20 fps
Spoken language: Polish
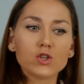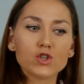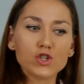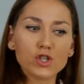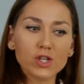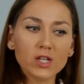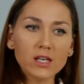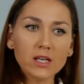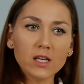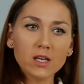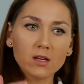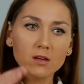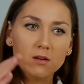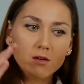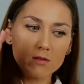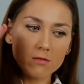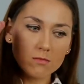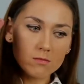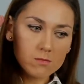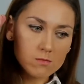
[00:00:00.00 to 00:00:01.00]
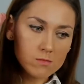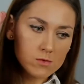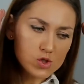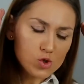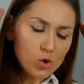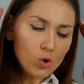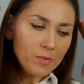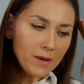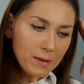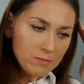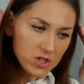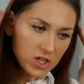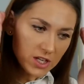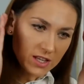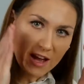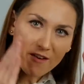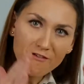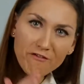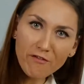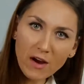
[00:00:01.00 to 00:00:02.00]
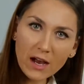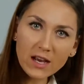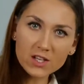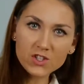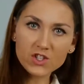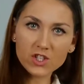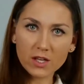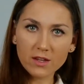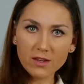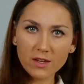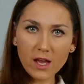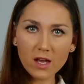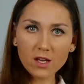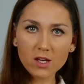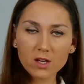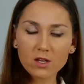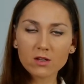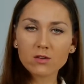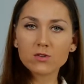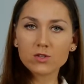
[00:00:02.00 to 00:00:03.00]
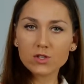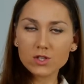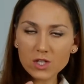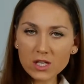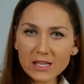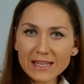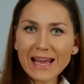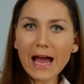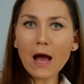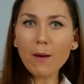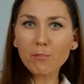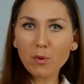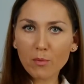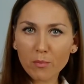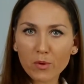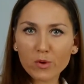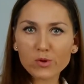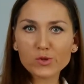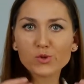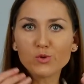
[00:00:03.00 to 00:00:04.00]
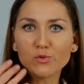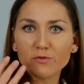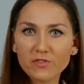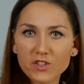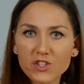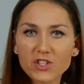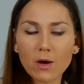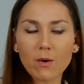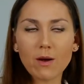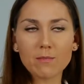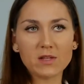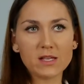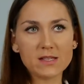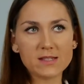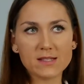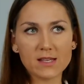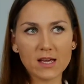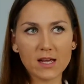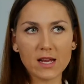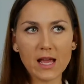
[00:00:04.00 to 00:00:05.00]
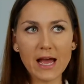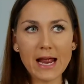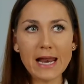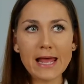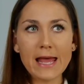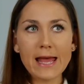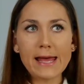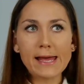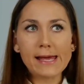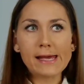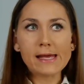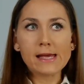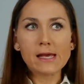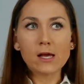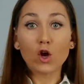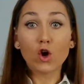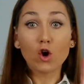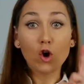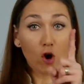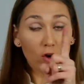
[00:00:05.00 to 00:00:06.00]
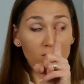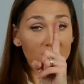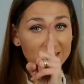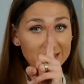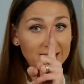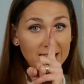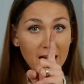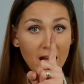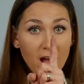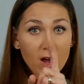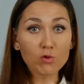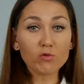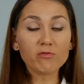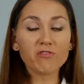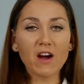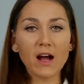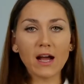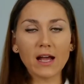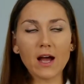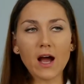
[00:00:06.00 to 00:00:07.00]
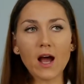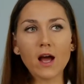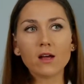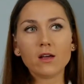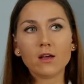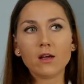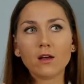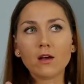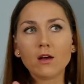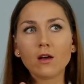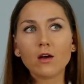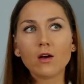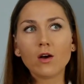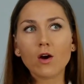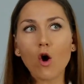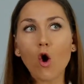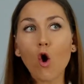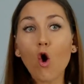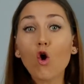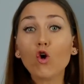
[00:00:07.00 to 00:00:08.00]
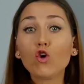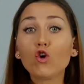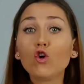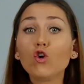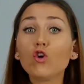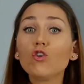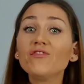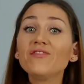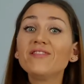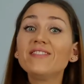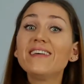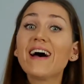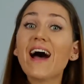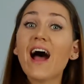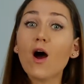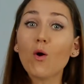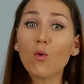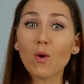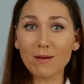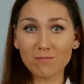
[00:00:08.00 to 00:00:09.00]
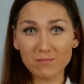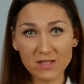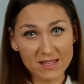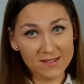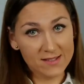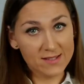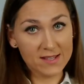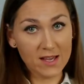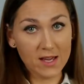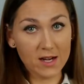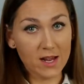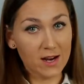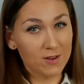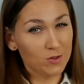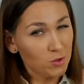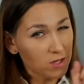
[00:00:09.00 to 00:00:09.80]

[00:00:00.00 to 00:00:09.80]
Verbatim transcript: Czyli skupiam się na fakcie, tak? Że ja po prostu widziałam ten serial, kontra, uwaga, oglądałam ten serial.